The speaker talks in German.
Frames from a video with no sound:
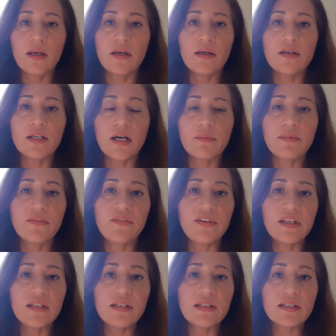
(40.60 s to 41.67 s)
Ich habe
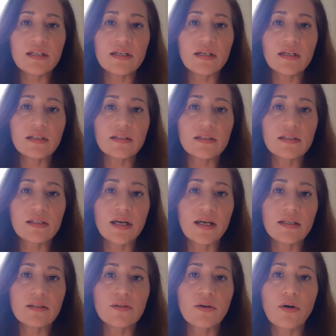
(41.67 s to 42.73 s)
vier dieser
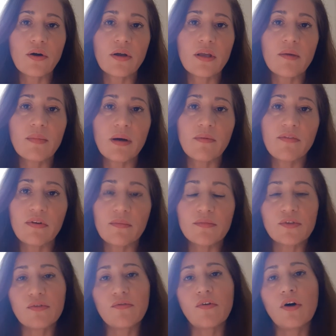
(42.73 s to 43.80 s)
Zeitzeugen in meinem Film
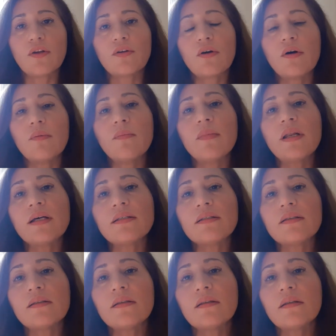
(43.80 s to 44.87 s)
zu Wort kommen
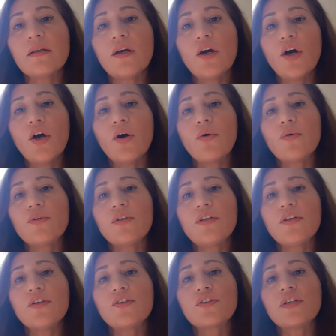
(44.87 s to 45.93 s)
lassen und
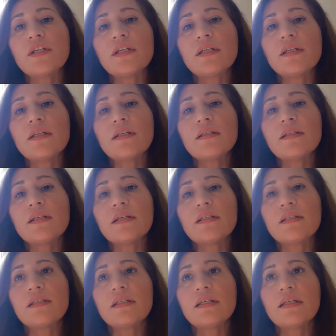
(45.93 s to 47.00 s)
die Geschichten, die sie
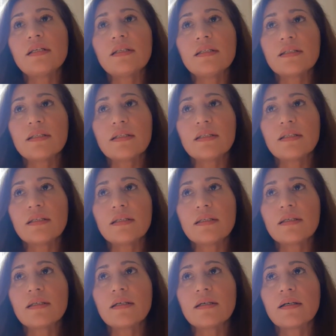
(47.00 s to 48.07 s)
erzählen, sind
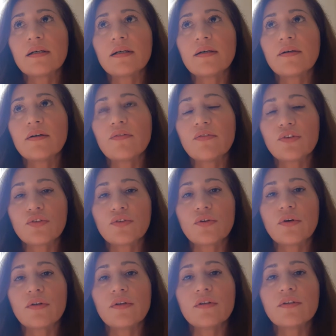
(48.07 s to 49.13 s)
äh,
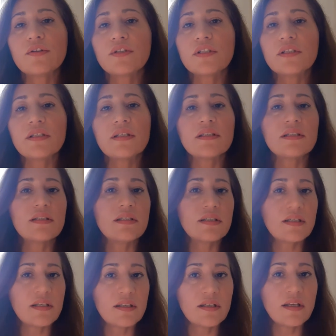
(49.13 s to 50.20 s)
verstörende Geschichten. Das sind die
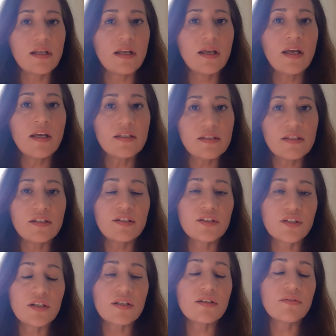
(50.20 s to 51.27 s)
Kinder, sind die
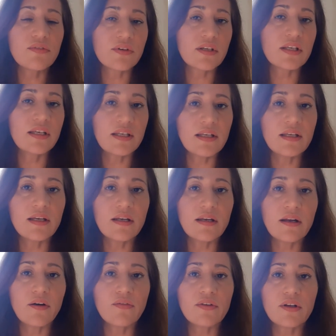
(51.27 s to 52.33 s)
Geschichten von Kindern
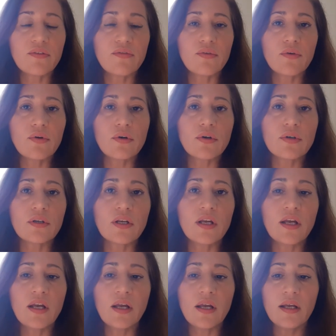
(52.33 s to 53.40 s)
auf der Flucht,
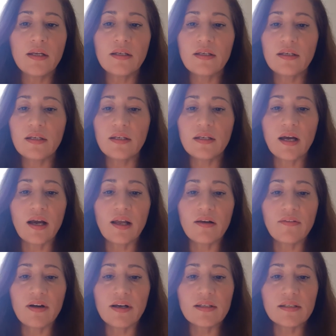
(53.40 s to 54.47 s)
die
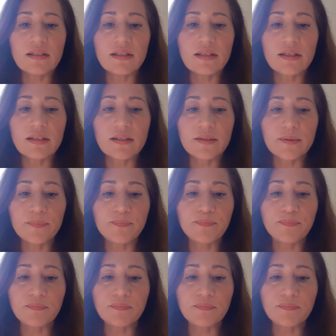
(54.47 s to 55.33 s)
teilweise ihre